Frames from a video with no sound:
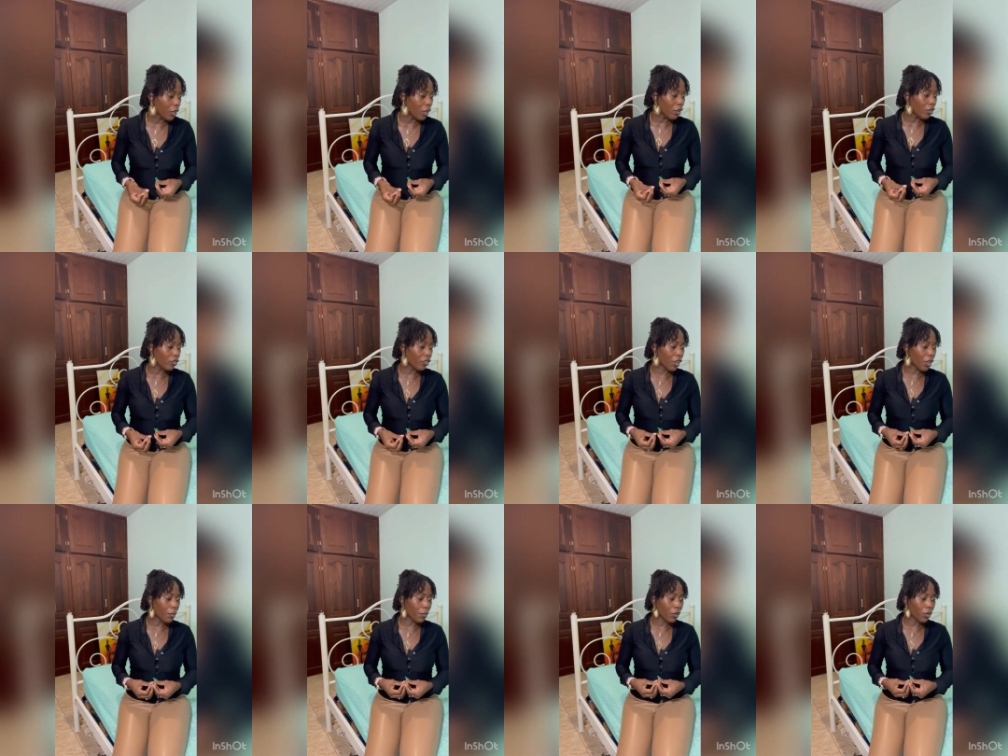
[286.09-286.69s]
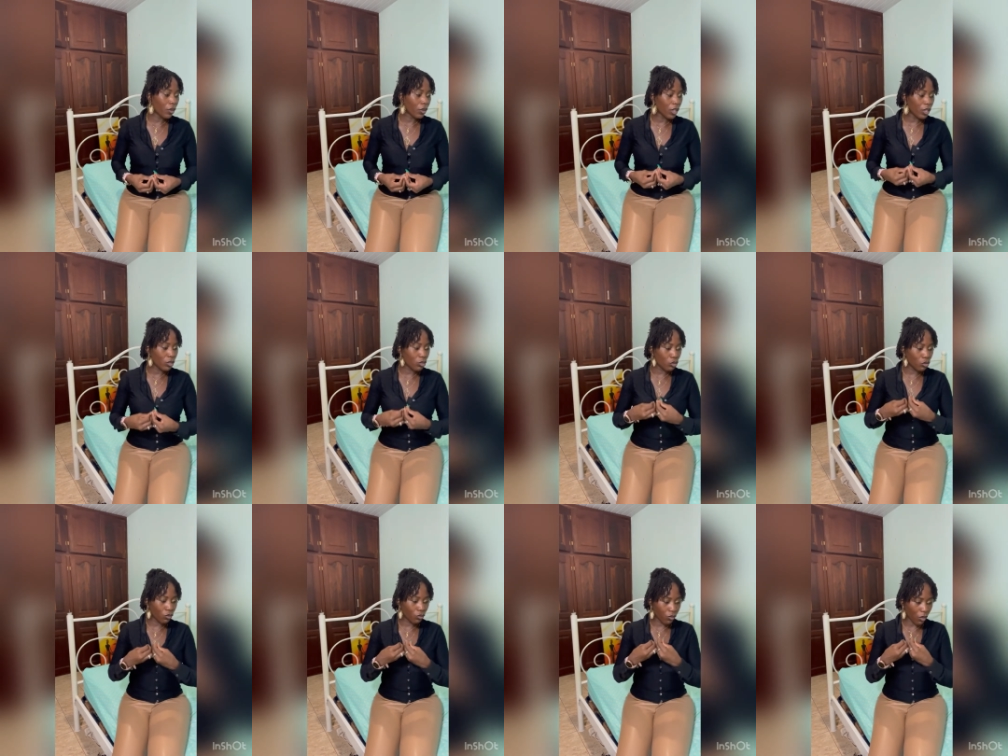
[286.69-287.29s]
vraiment, et
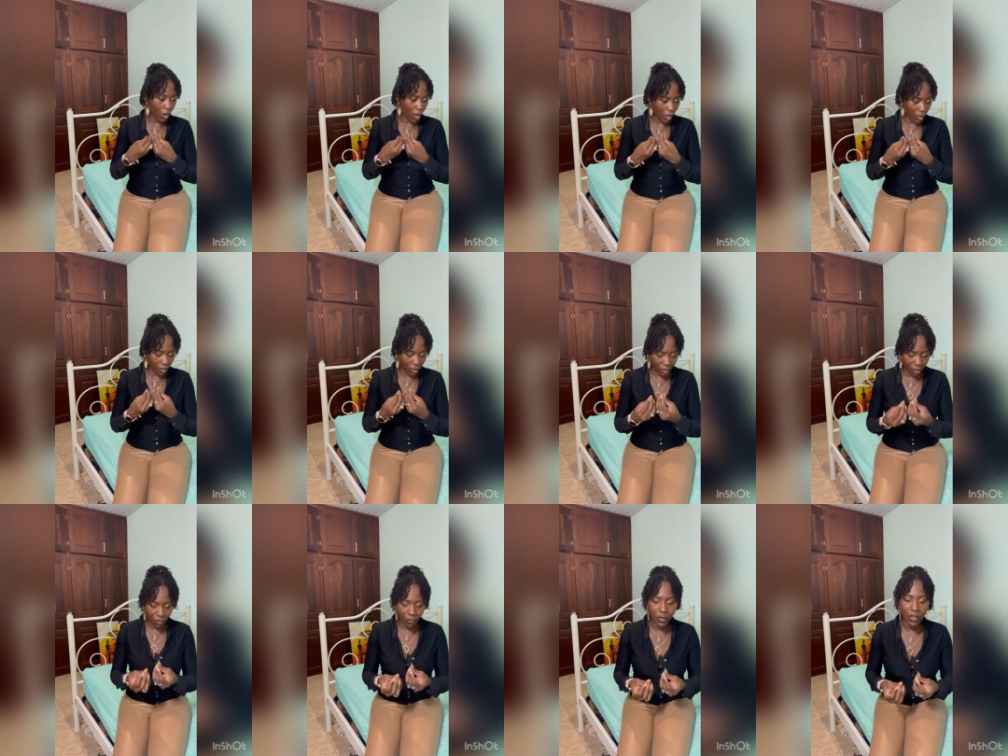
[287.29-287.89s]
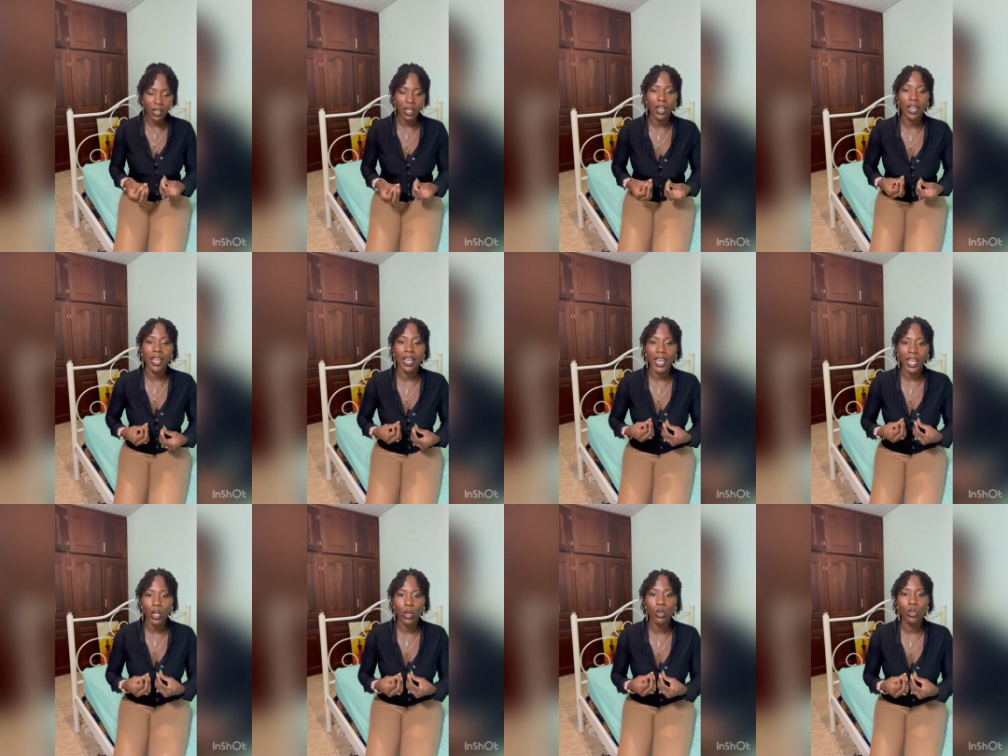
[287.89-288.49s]
de voilà, définir les
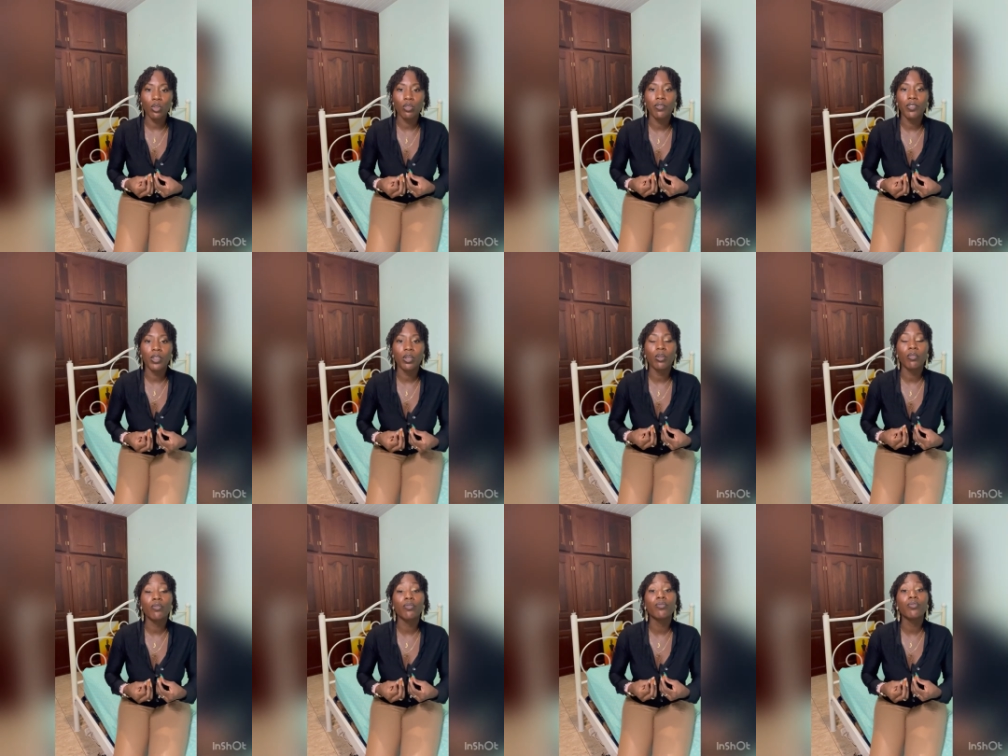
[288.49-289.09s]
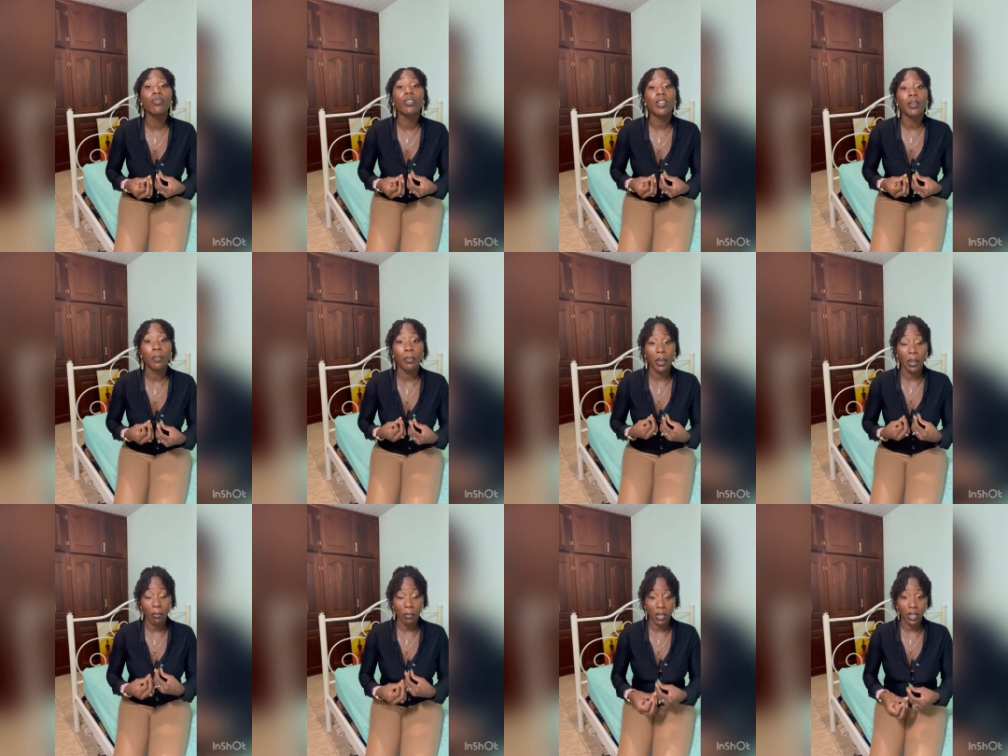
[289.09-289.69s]
règles de vie que vous voulez
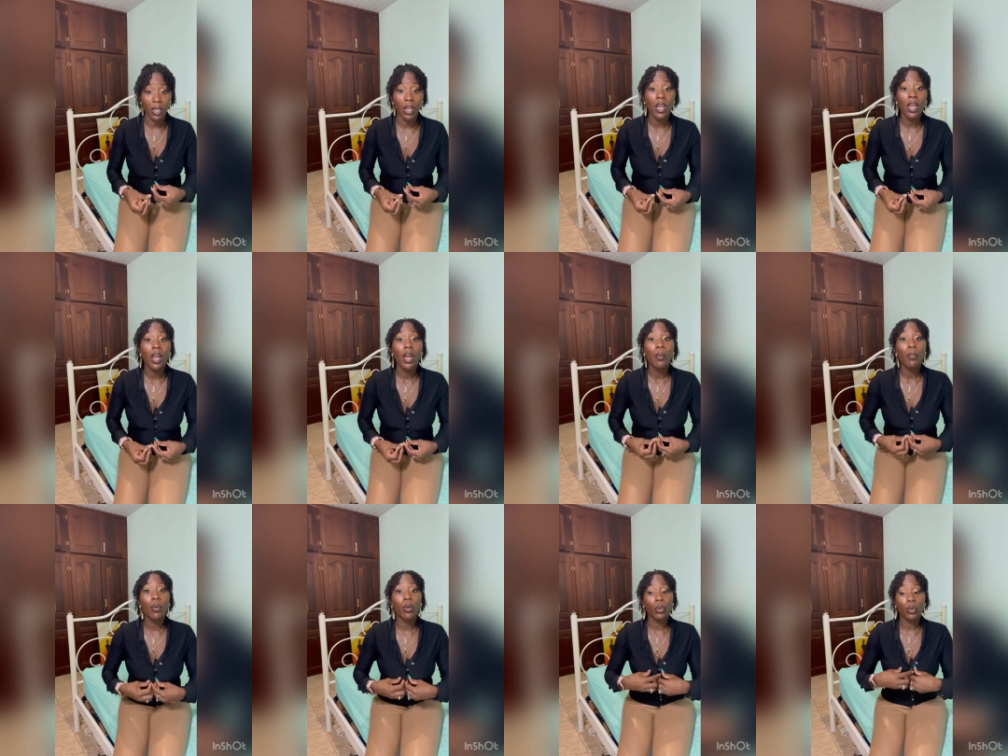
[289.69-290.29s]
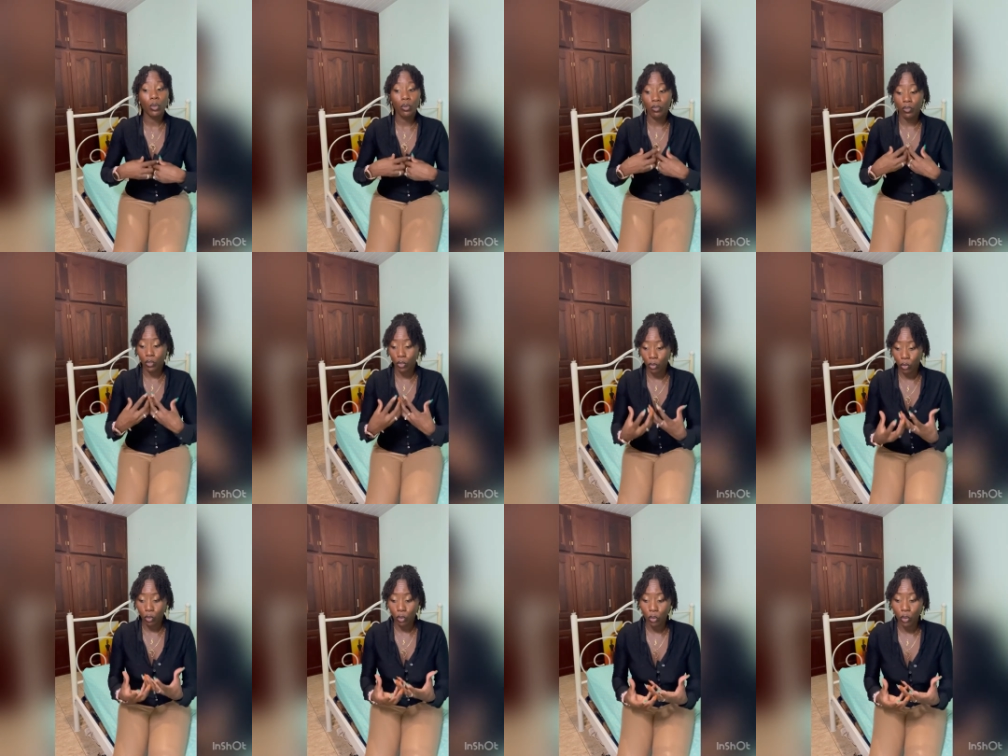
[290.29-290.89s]
permettre pour que
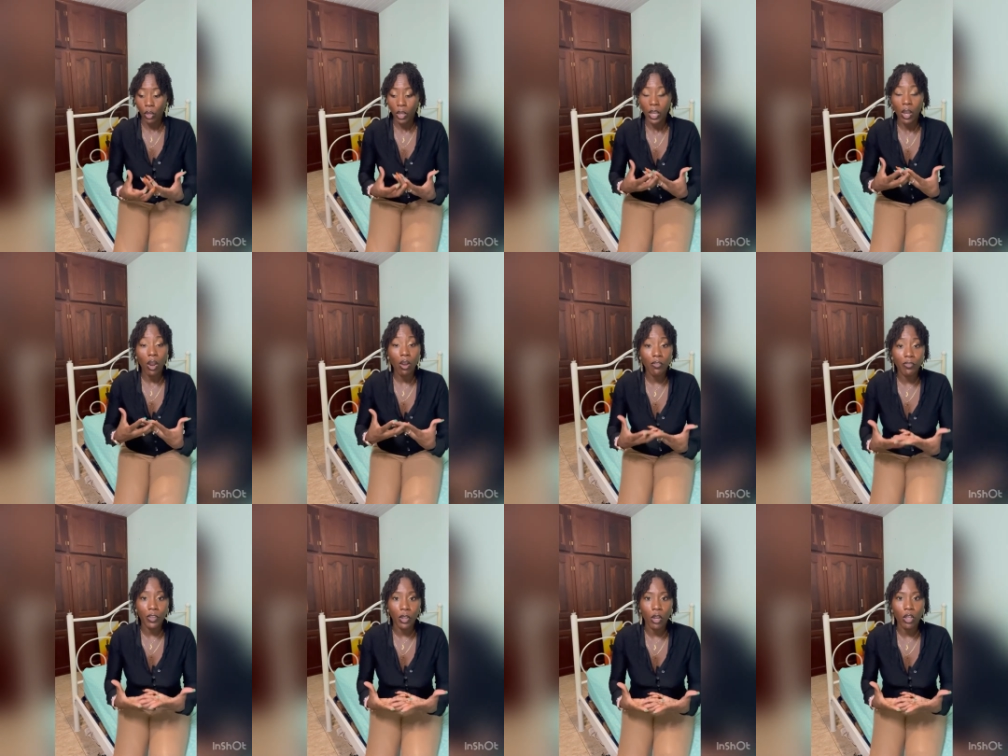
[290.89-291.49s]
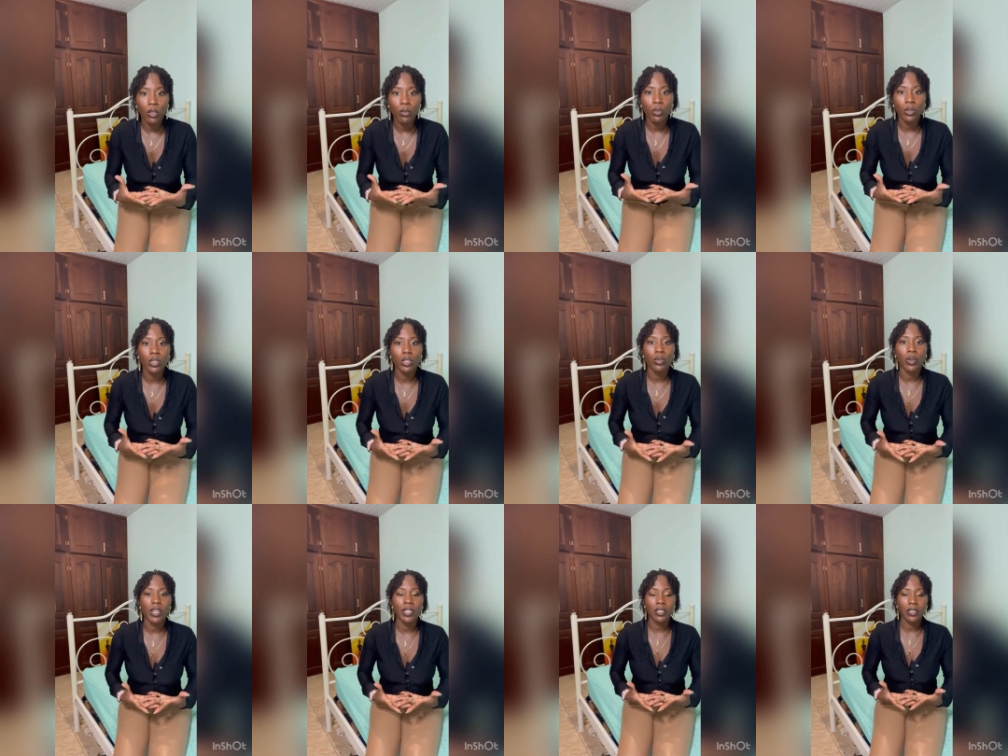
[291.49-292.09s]
votre environnement
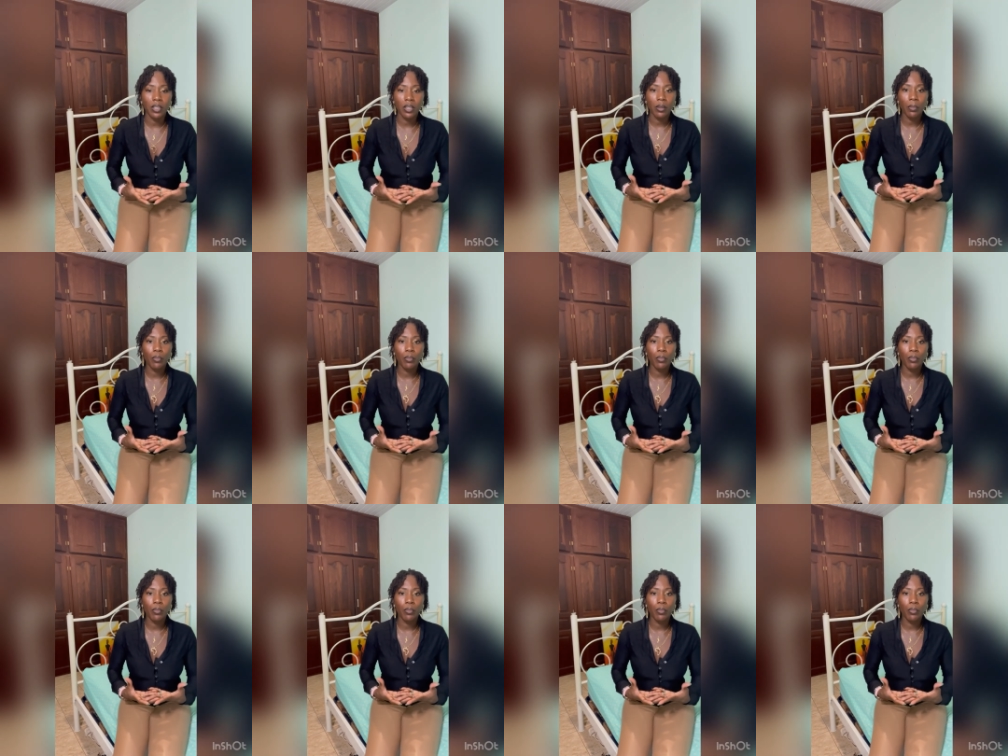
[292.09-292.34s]
soit sain,